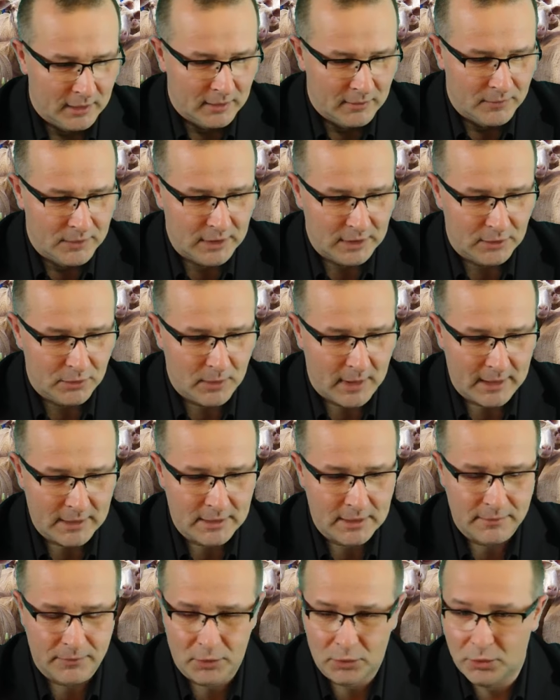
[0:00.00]
W
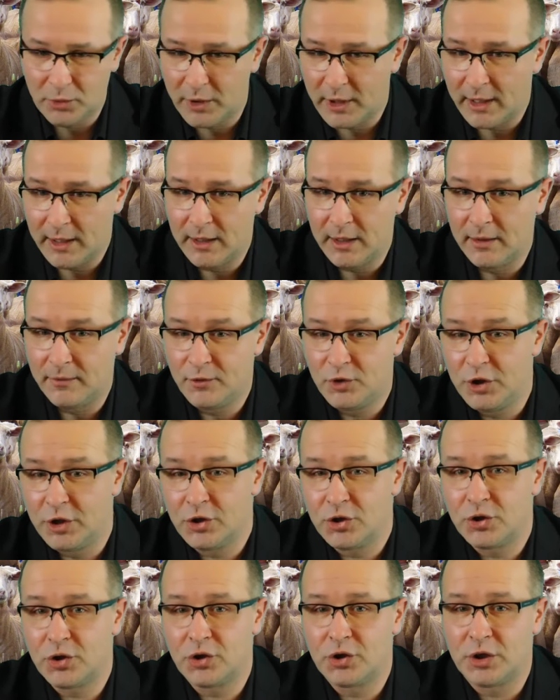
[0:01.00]
sytuacji, w której
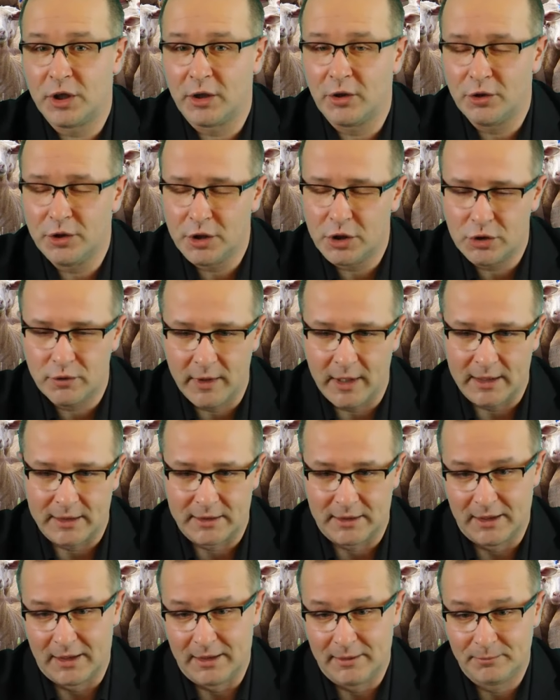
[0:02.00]
wdzięczność tego
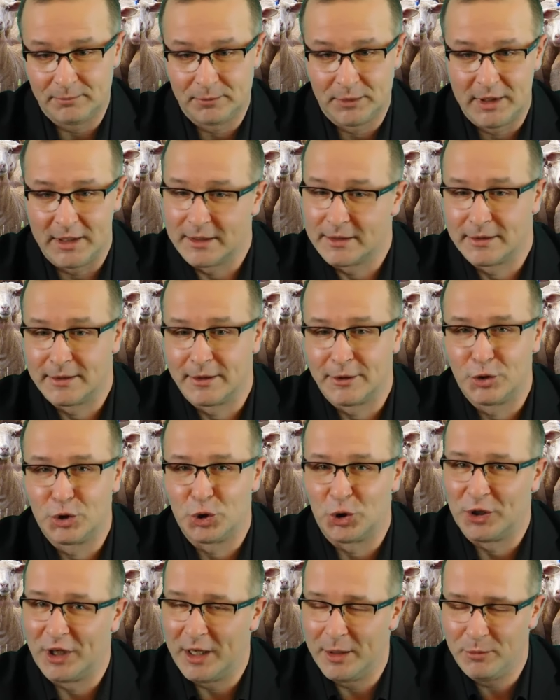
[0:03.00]
niedźwiadka jest
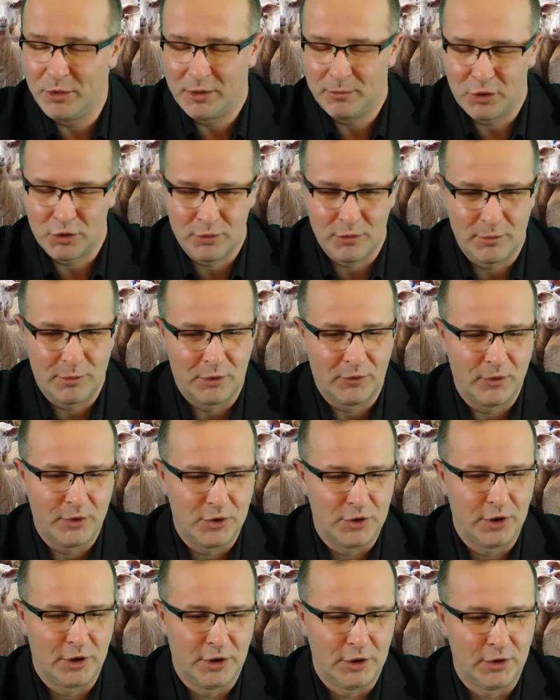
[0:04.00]
co najmniej, byśmy
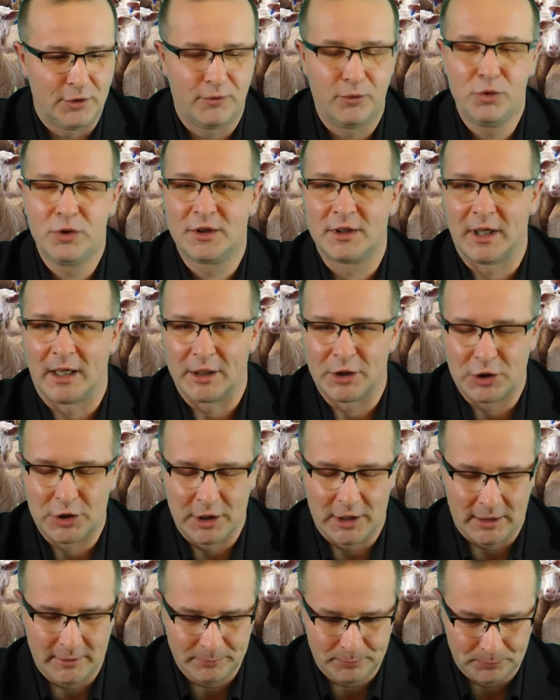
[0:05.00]
powiedzieli,
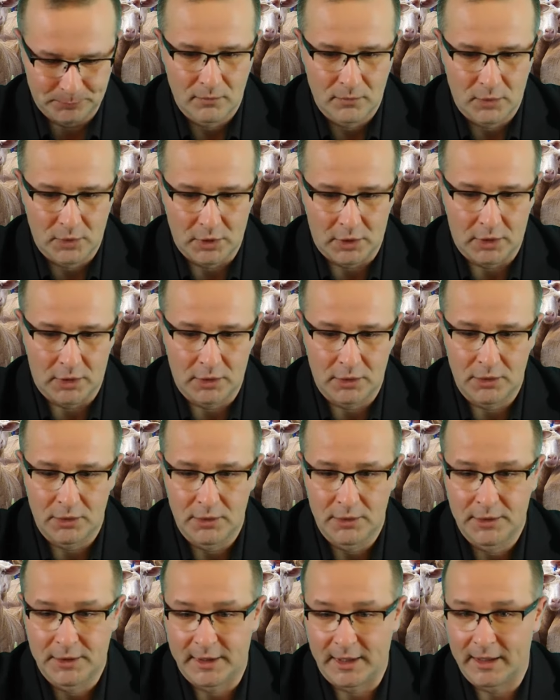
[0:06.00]
dwuznaczna, to
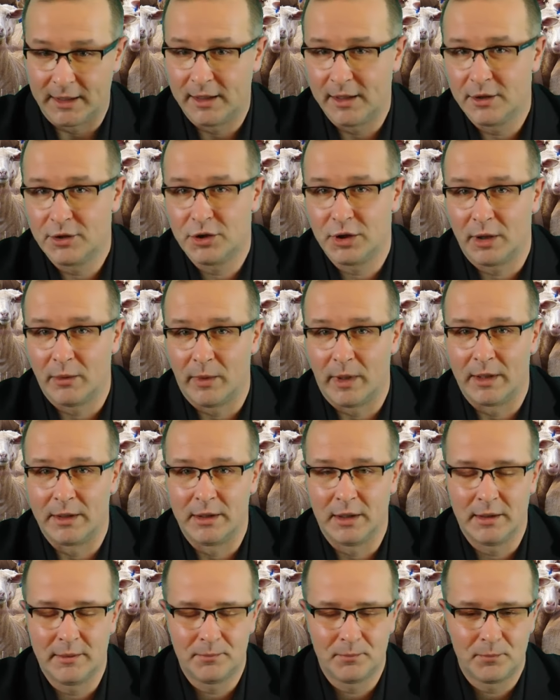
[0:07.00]
takie
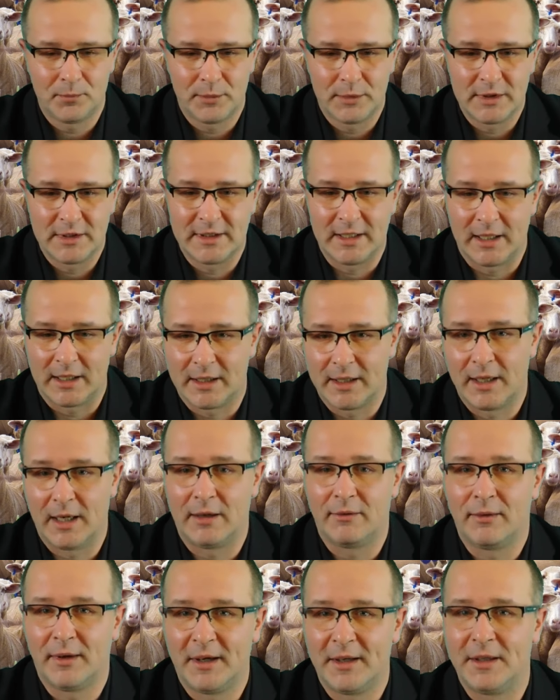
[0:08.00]
działanie
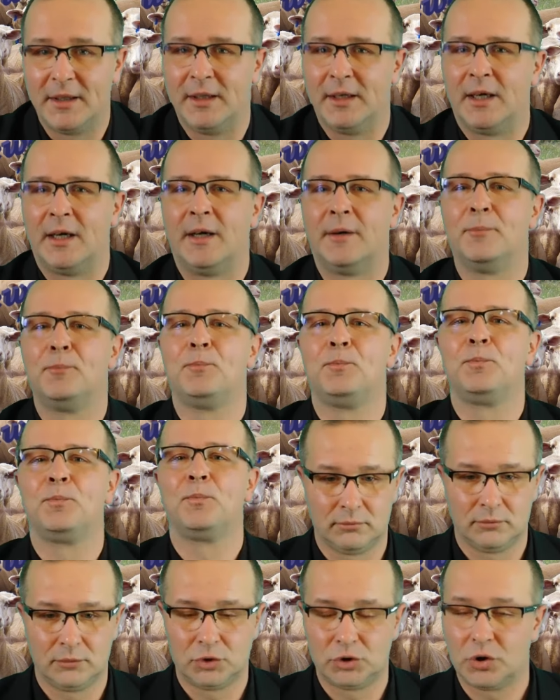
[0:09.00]
zakrawa na
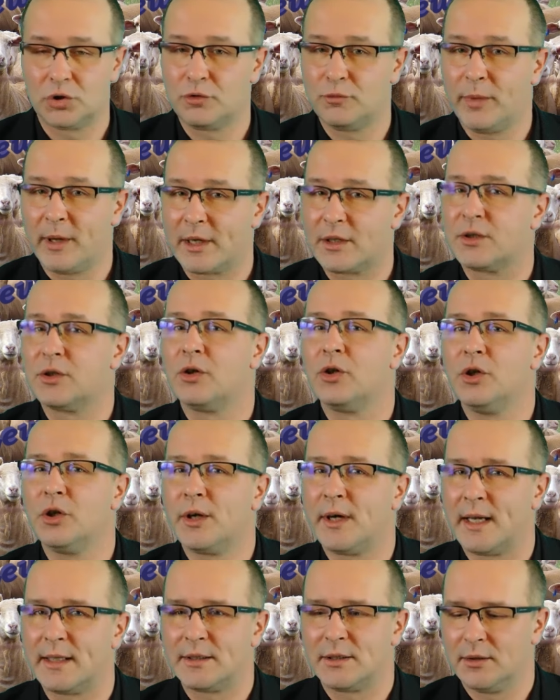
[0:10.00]
coś bardzo
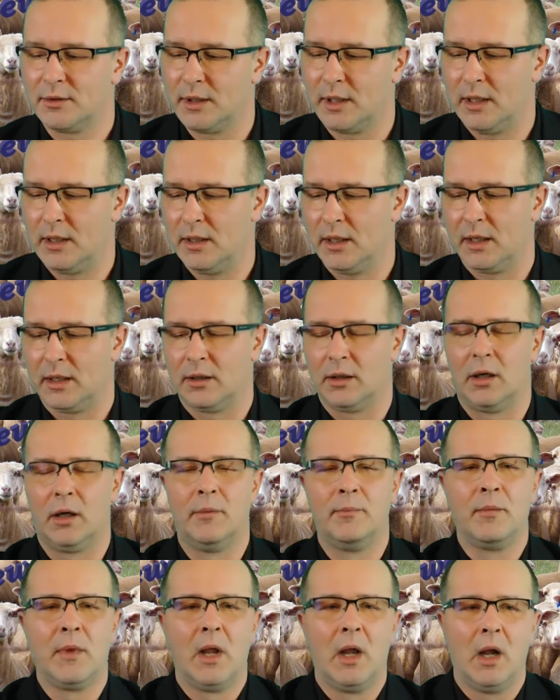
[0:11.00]

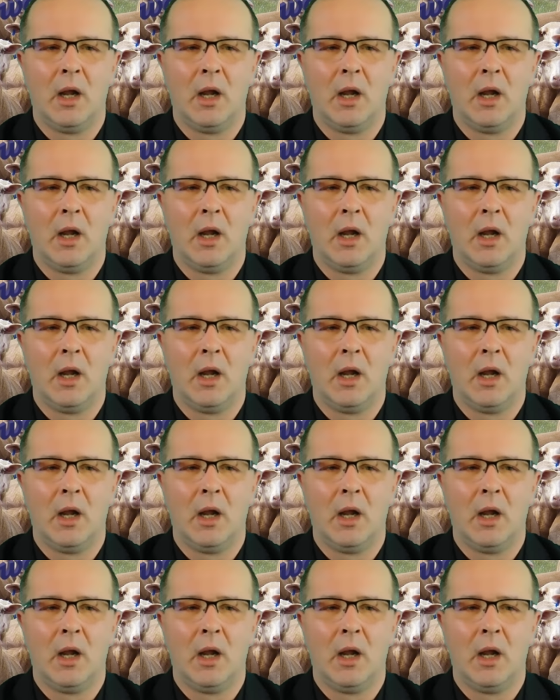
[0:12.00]
irracjonalnego.